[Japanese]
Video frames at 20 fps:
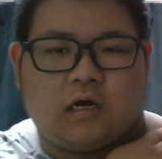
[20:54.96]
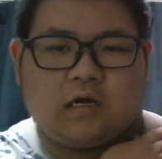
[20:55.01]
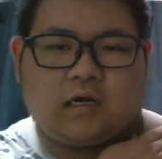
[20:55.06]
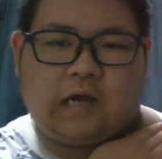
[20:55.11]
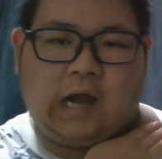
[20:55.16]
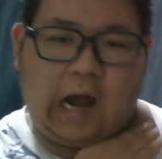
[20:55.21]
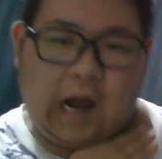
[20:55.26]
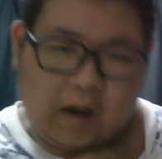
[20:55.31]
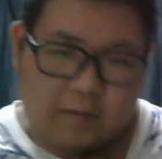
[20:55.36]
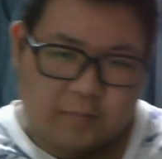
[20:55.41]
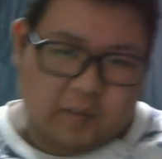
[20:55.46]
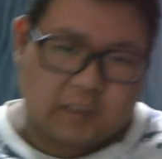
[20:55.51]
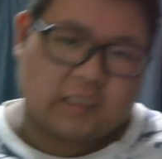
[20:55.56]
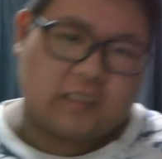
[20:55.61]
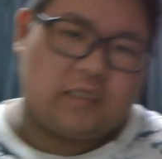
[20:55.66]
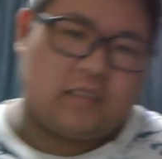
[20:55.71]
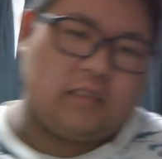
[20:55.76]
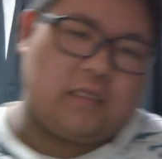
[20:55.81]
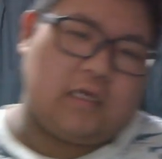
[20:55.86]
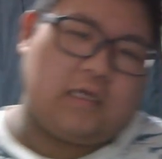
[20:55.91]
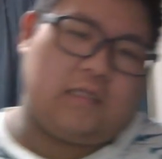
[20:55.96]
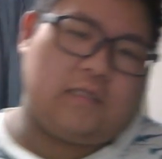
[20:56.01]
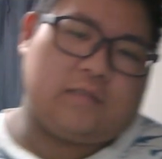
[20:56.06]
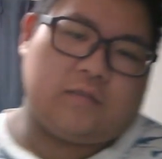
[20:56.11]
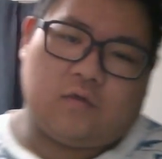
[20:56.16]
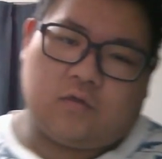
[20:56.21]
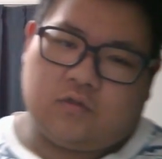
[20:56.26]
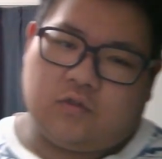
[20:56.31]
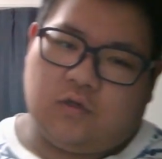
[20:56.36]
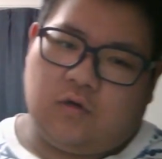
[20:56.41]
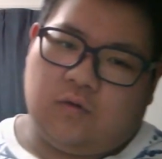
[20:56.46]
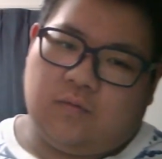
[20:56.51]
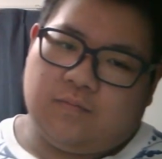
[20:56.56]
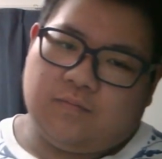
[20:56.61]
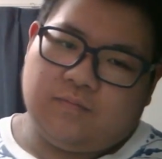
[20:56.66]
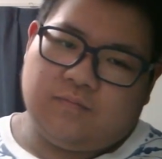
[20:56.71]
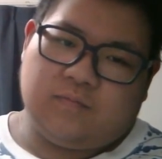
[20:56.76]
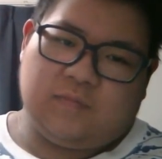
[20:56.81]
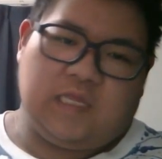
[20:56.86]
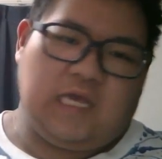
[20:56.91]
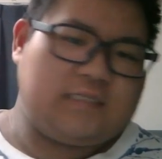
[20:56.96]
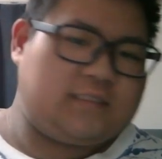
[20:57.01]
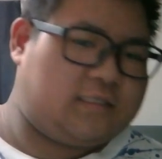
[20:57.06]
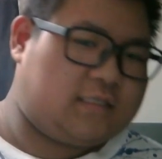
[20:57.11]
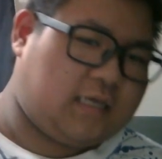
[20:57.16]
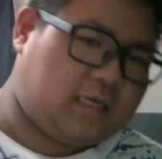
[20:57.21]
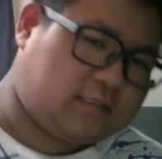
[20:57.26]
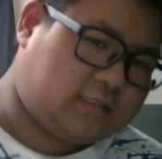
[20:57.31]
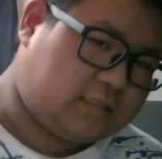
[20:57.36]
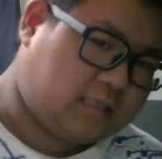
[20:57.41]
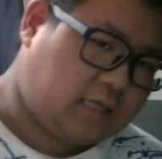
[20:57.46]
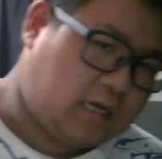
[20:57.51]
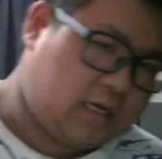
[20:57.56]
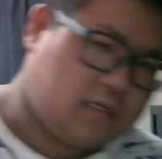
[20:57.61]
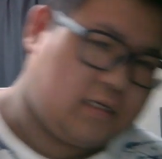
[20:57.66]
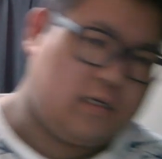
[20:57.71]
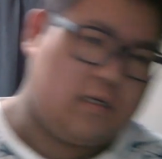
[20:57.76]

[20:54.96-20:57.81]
髪切んだけど、そろそろ。夏だしさ。